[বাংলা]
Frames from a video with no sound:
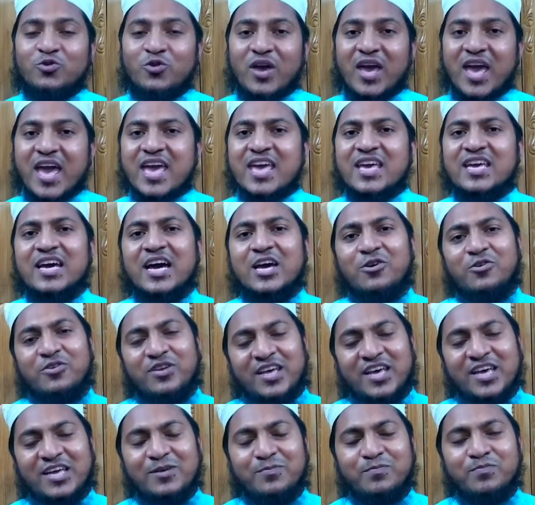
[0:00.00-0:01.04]
তো এই
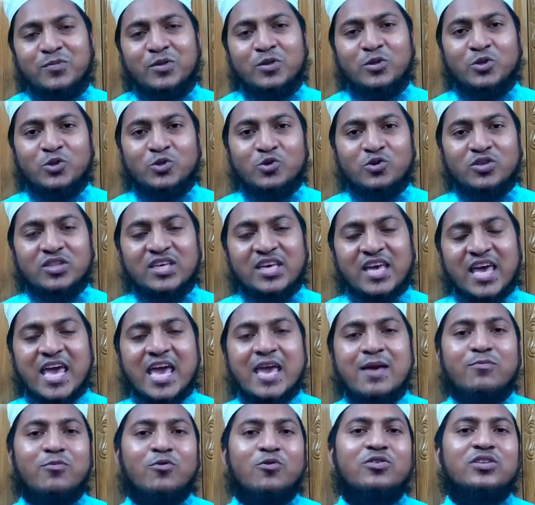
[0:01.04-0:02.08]
কারণে যদি
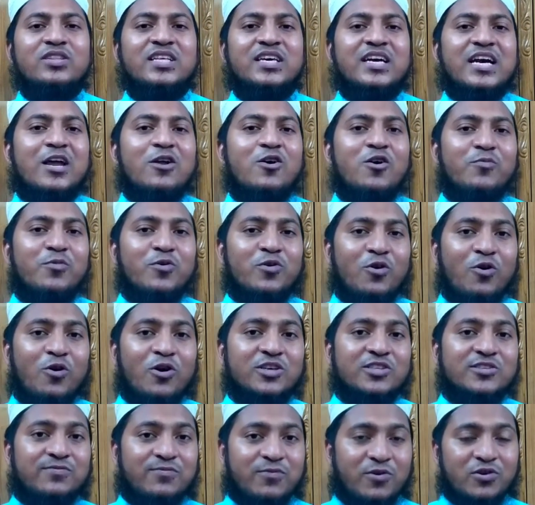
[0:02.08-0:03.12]
এই মুহূর্তে কারোর উপর
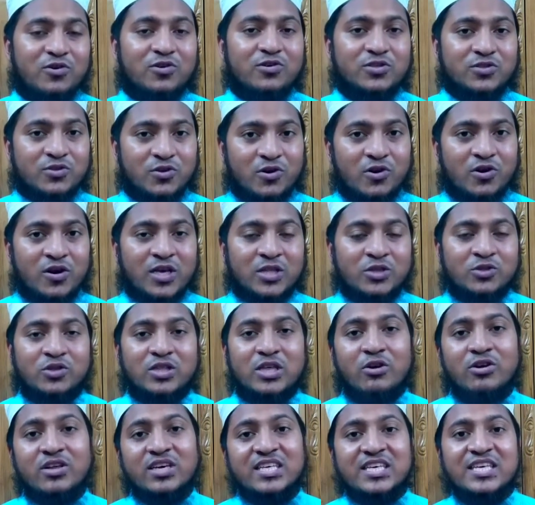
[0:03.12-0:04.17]
হজ ফরজ হয় তো
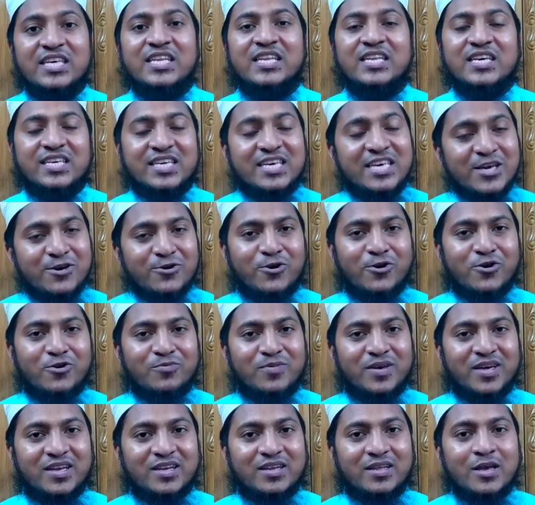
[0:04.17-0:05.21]
তাহলে কি কি
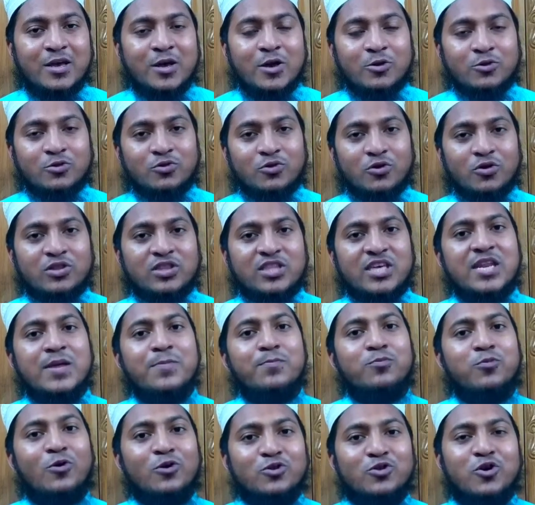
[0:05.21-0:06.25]
করবেন তো তিনি
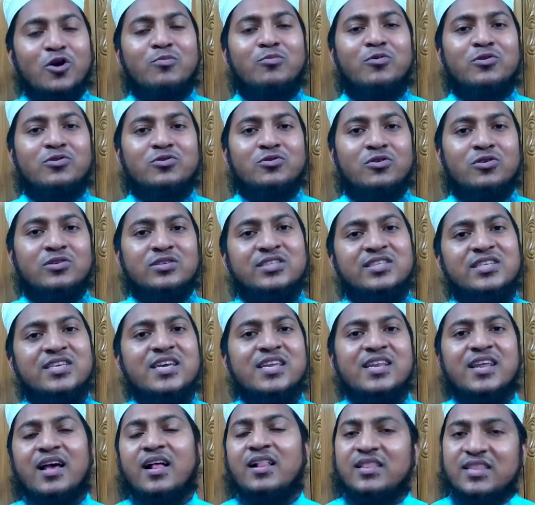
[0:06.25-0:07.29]
প্রথমত
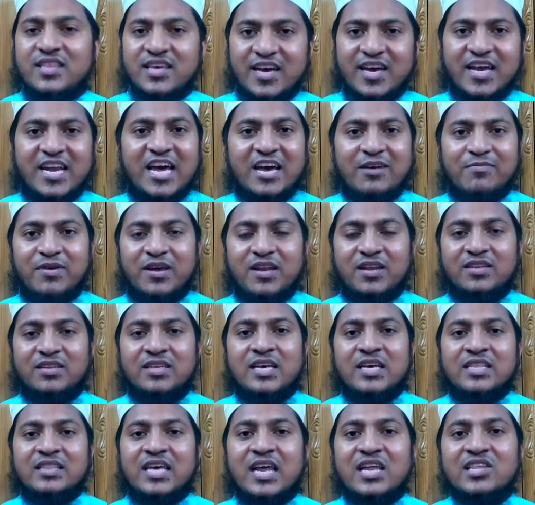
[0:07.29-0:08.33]
সিরিয়াল দিয়ে রাখবেন
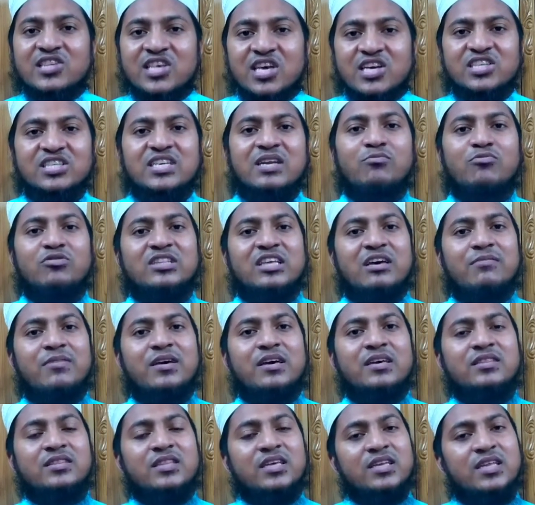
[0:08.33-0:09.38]
তার চেষ্টা
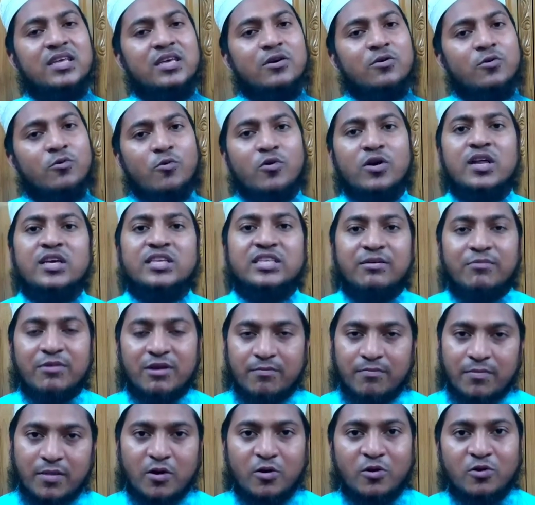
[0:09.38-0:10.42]
মোতাবেক তিনি করে
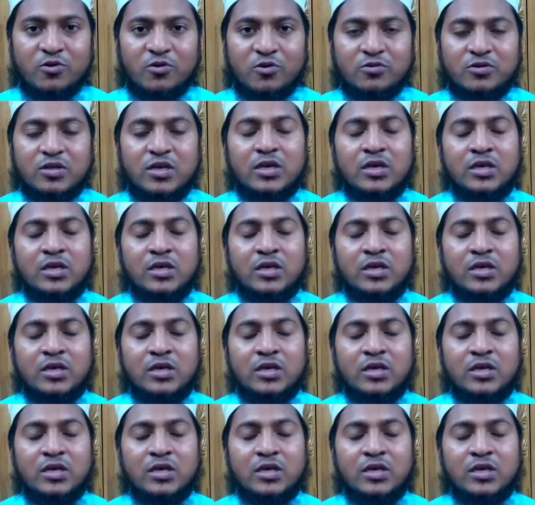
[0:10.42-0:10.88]
যাবেন মেহনত